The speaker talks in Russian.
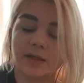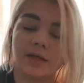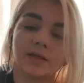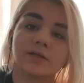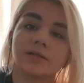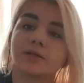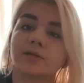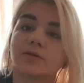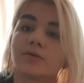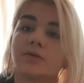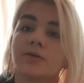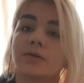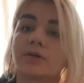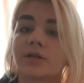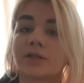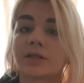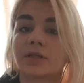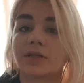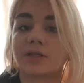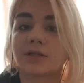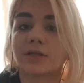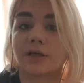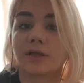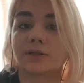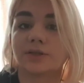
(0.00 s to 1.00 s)
я здесь сколько
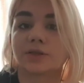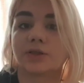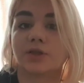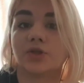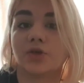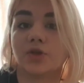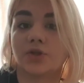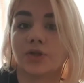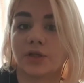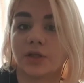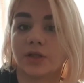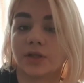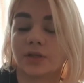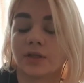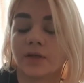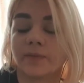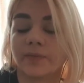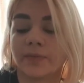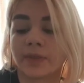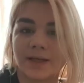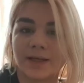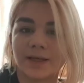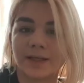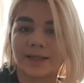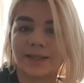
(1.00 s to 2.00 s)
не искала, ее нет.
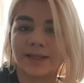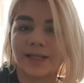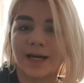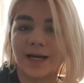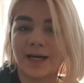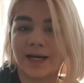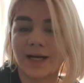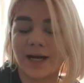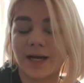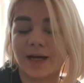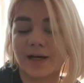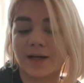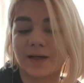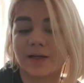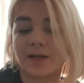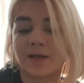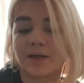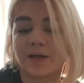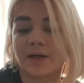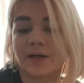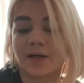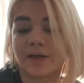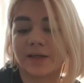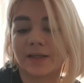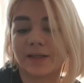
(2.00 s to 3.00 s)
Так как
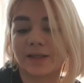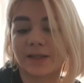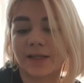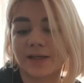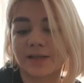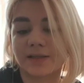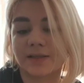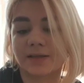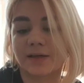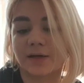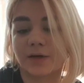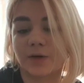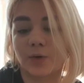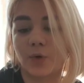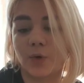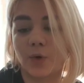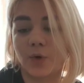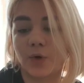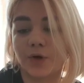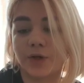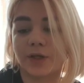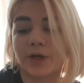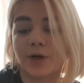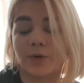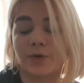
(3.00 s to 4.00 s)
а, китайская
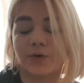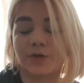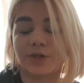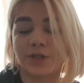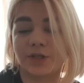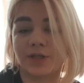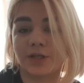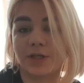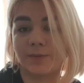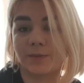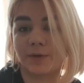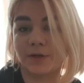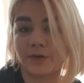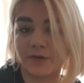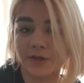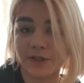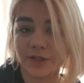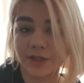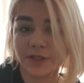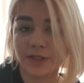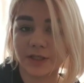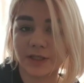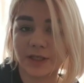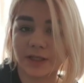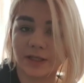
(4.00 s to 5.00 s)
кухня очень
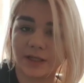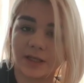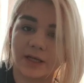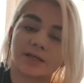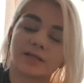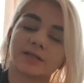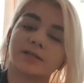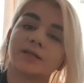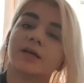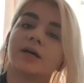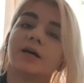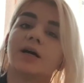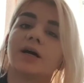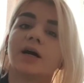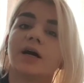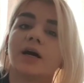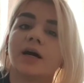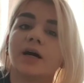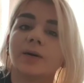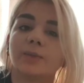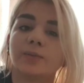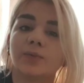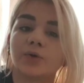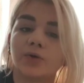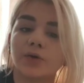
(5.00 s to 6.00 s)
непривычна для нас,
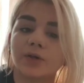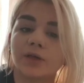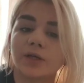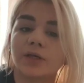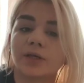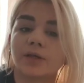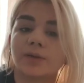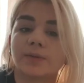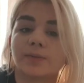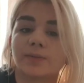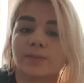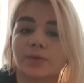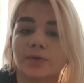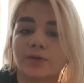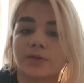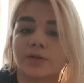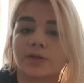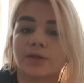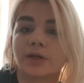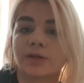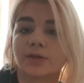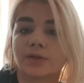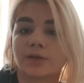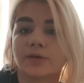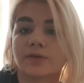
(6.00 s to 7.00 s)
многие
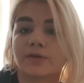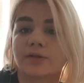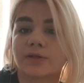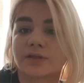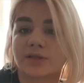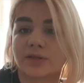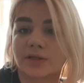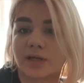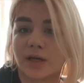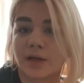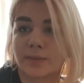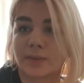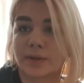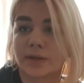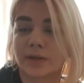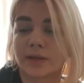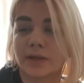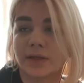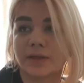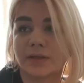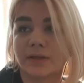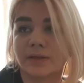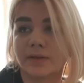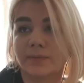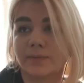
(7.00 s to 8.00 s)
просто готовят сами.
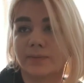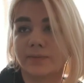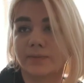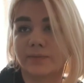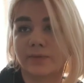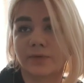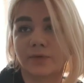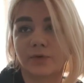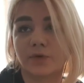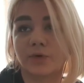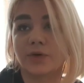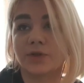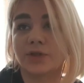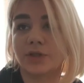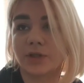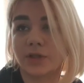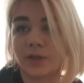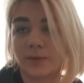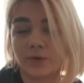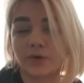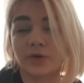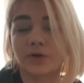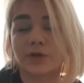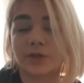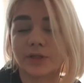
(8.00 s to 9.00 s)
Это выходит
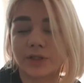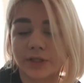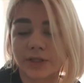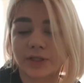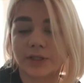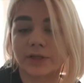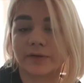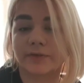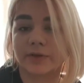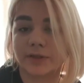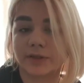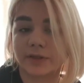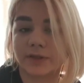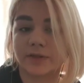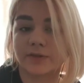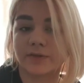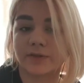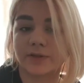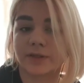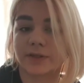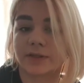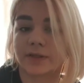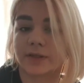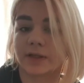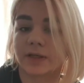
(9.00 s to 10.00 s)
намного дешевле,
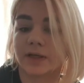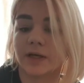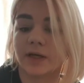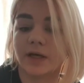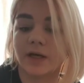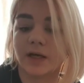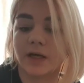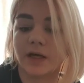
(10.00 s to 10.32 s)
действительно.